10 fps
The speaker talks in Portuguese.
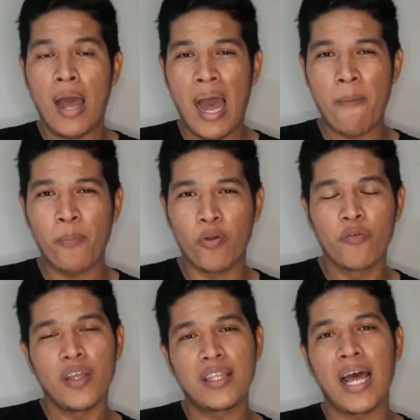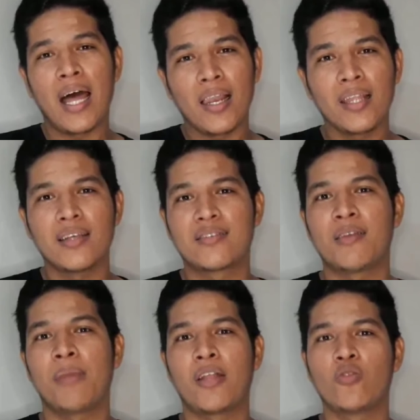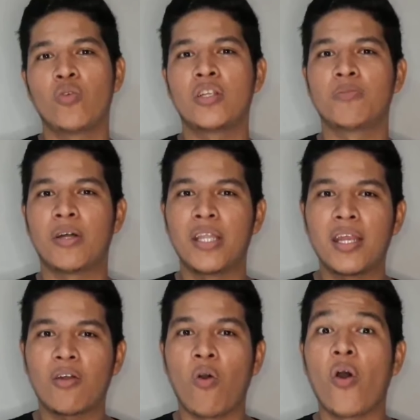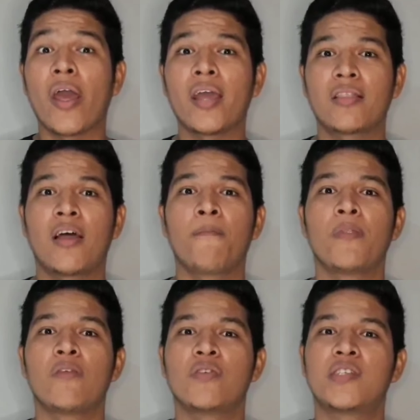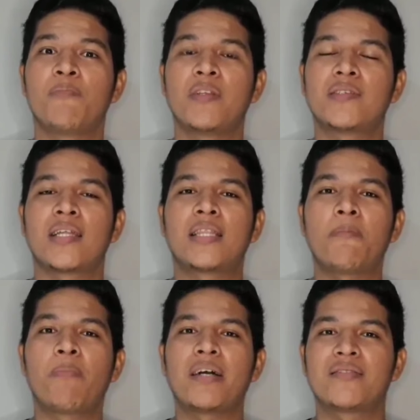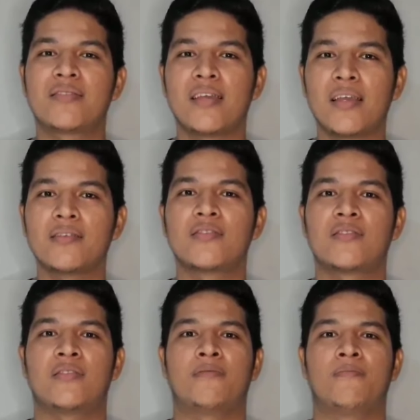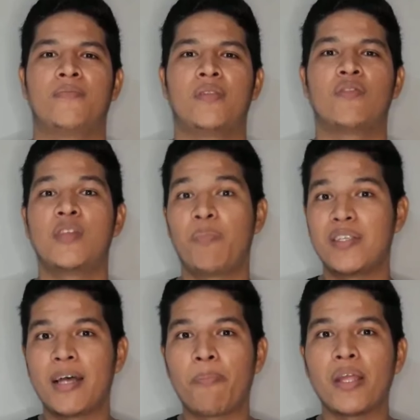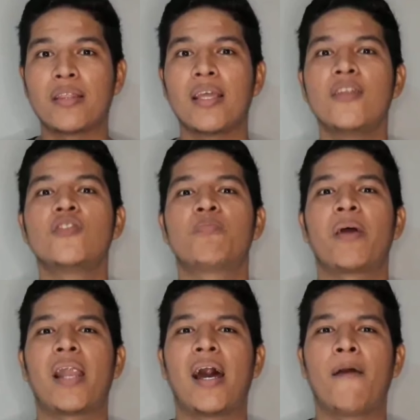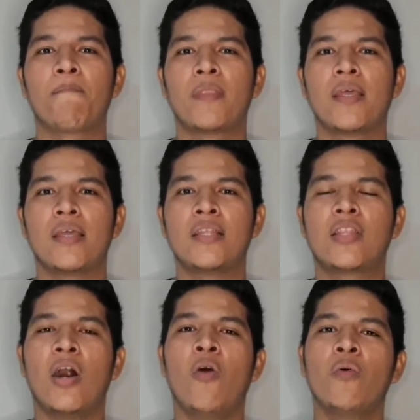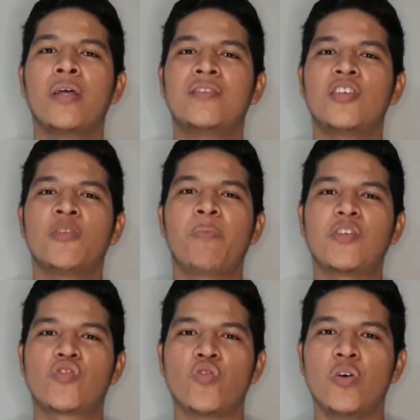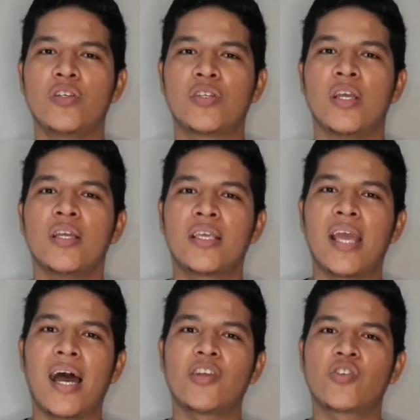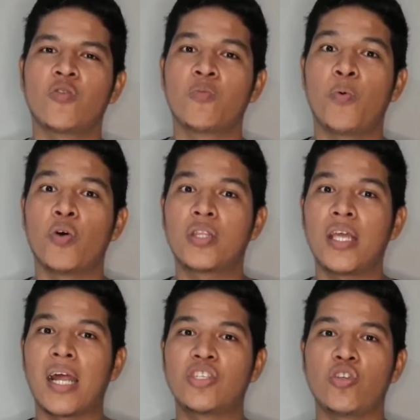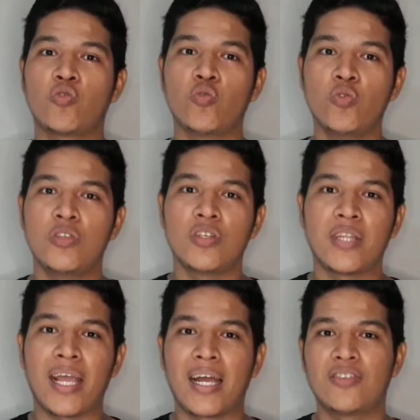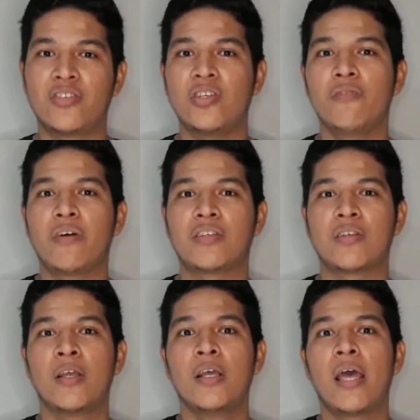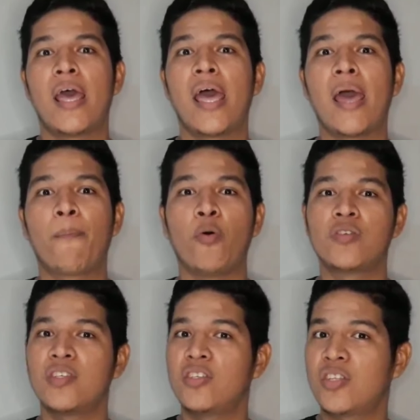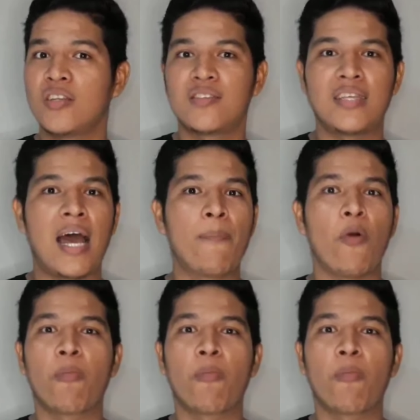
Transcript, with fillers: aproveitar a lei da semeadura de maneira correta, você precisa ter paciência. Você precisa aprender a esperar. Então, existem pessoas que acham por ter atitudes negativas, é, por se distanciar, por